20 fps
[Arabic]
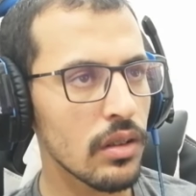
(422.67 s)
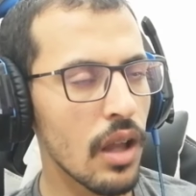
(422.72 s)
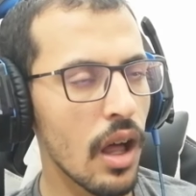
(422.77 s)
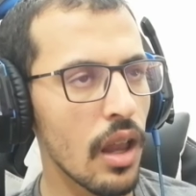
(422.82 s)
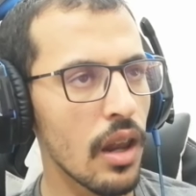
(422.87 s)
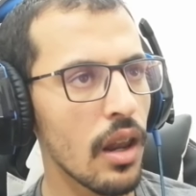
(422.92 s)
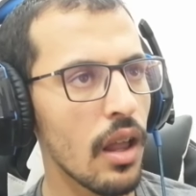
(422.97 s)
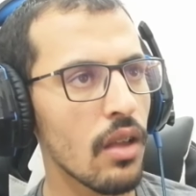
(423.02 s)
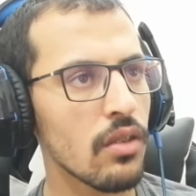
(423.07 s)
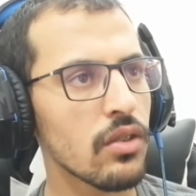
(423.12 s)

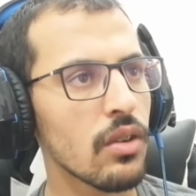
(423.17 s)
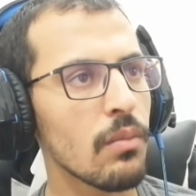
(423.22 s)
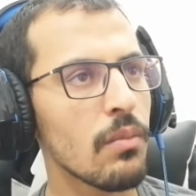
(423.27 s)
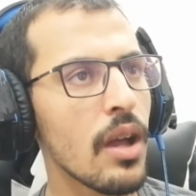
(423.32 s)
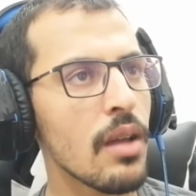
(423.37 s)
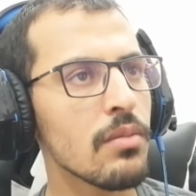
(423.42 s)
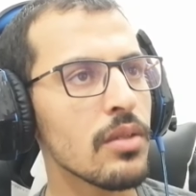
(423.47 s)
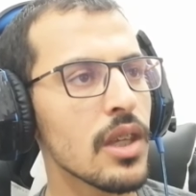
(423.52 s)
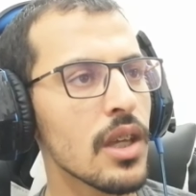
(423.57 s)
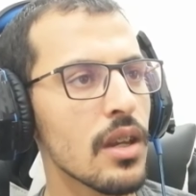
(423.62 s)
لا للأسف
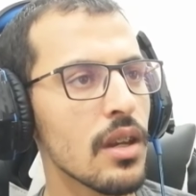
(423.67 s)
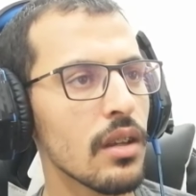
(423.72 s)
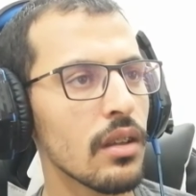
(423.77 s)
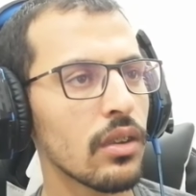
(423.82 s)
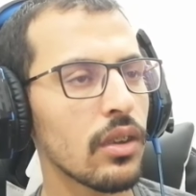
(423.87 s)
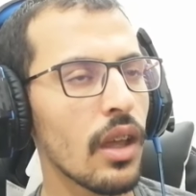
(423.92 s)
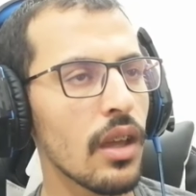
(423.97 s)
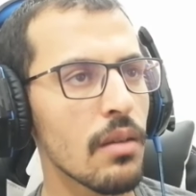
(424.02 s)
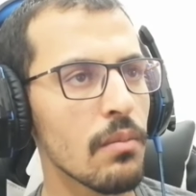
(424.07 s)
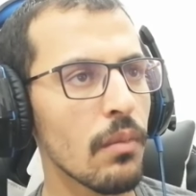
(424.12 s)
ما يمديني
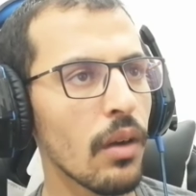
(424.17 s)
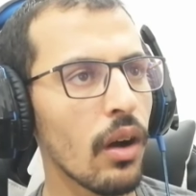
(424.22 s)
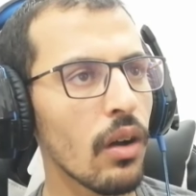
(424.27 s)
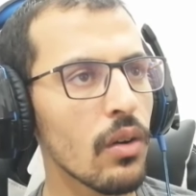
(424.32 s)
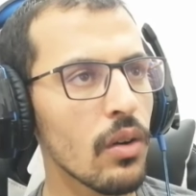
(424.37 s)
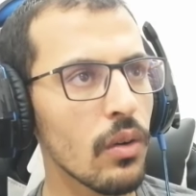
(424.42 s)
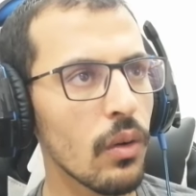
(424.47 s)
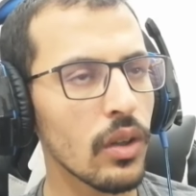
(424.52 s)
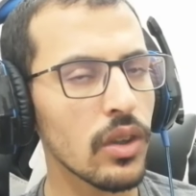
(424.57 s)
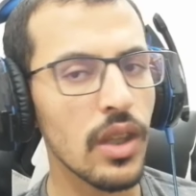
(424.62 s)
طيب
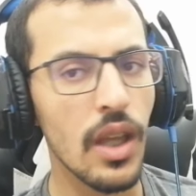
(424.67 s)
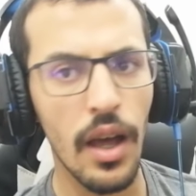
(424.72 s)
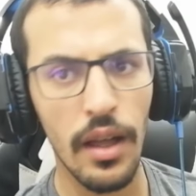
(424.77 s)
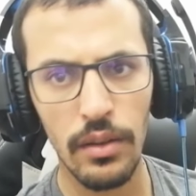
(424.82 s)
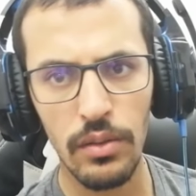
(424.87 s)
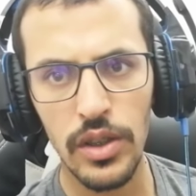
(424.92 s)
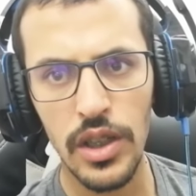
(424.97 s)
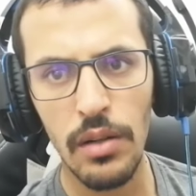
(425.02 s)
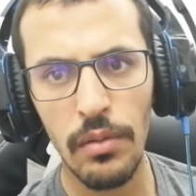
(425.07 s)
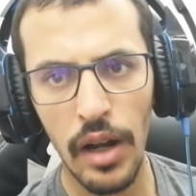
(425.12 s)
خلونا نودي
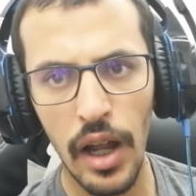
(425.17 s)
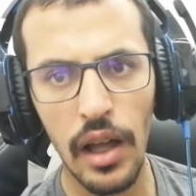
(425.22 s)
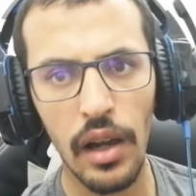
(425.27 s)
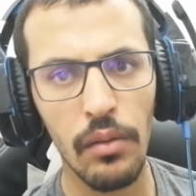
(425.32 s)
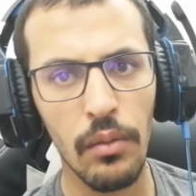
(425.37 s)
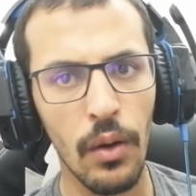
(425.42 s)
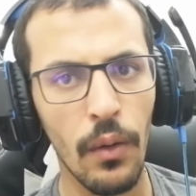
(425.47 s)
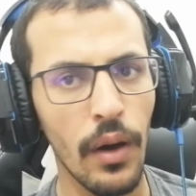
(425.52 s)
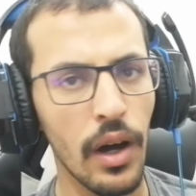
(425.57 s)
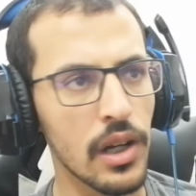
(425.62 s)
هذه ونجيب
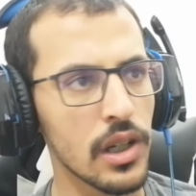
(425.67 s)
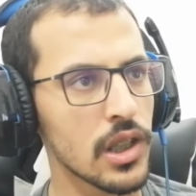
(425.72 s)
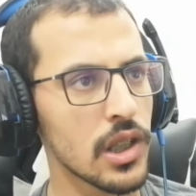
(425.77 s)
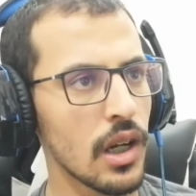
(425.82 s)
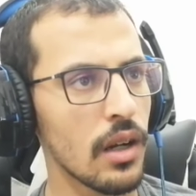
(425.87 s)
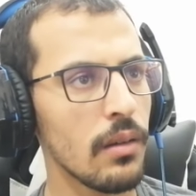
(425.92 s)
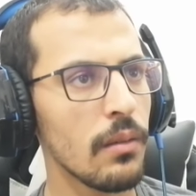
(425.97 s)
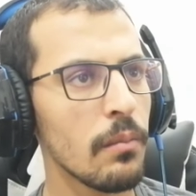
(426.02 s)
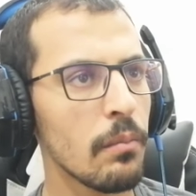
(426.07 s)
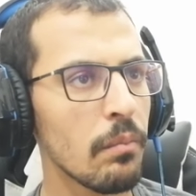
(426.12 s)
العربة
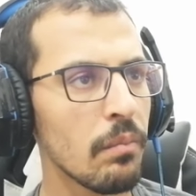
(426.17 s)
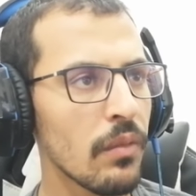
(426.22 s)
وارجع